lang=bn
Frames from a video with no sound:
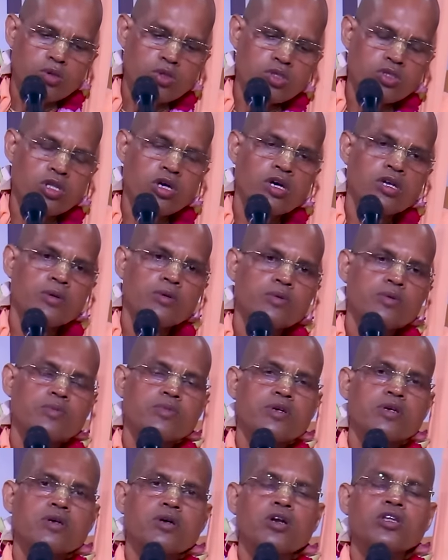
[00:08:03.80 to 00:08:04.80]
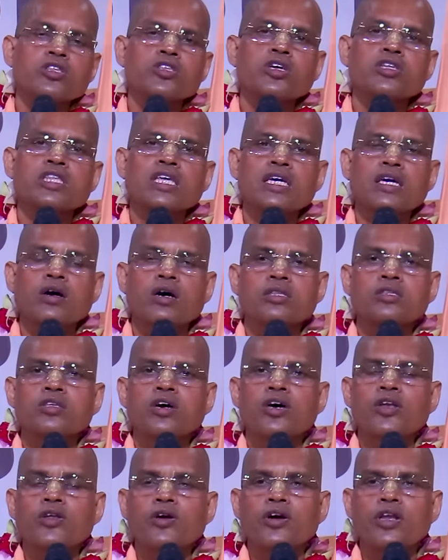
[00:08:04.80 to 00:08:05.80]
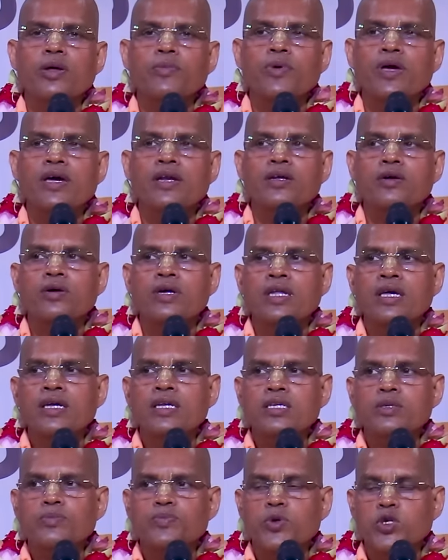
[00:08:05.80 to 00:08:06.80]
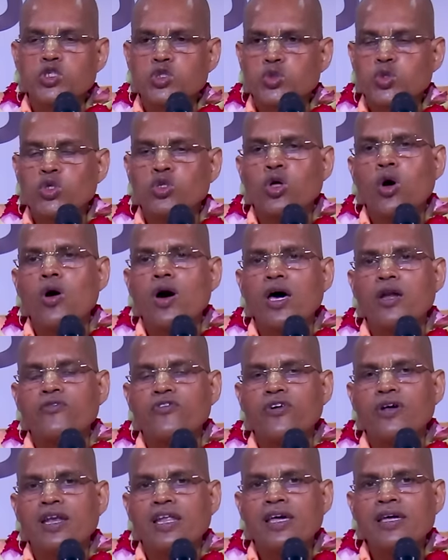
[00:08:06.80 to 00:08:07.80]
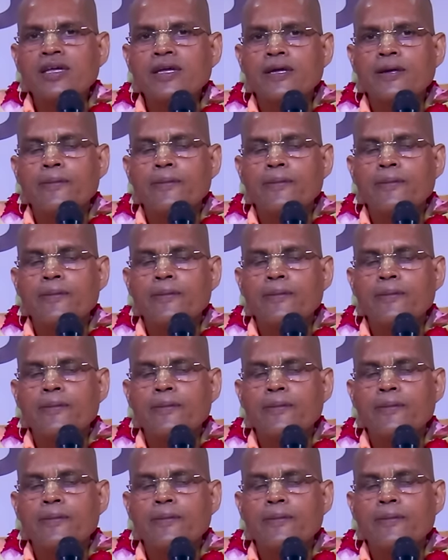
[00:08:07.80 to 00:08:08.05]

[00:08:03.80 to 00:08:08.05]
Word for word: উত্তর গ্রন্থ থেকে অধ্যয়ন করে বের করে প্রস্তুত হওয়ার ফলে